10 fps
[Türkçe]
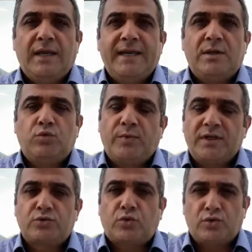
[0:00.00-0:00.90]
Eğer bu
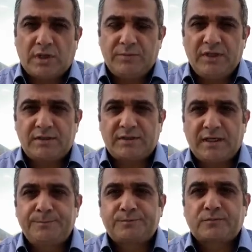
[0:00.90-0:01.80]
barış
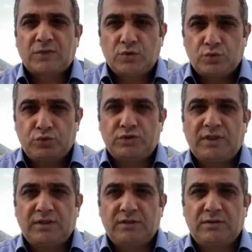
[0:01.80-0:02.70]
korunabilirse
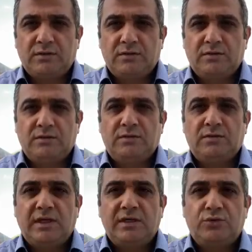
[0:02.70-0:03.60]
Rusya'nın e,
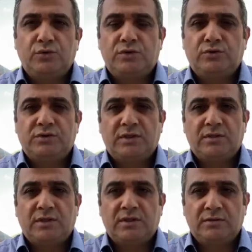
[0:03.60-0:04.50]
her iki ülke
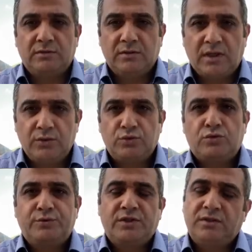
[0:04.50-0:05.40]
üzerinde daha
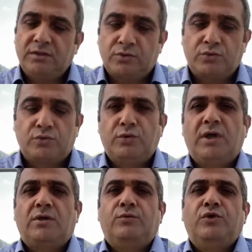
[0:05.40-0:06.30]
güçlü bir şekilde kurduğu
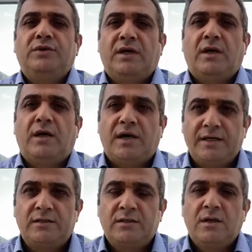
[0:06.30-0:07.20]
hegemonya hariç